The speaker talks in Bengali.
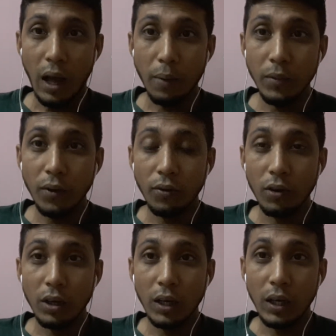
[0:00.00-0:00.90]
আমরা
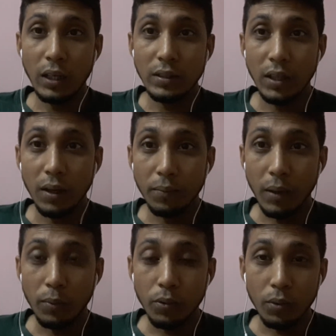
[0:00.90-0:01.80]
ফরেনার যারা
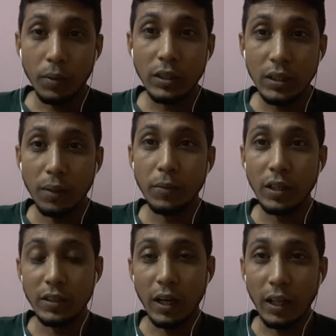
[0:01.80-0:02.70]
বা প্রবাসে আমরা
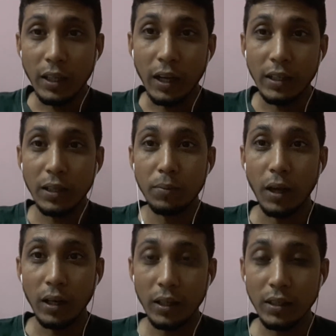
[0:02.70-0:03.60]
যারা থাকি
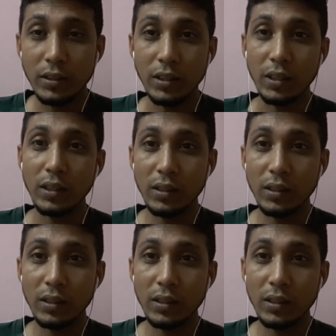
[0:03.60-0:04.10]
বাংলাদেশি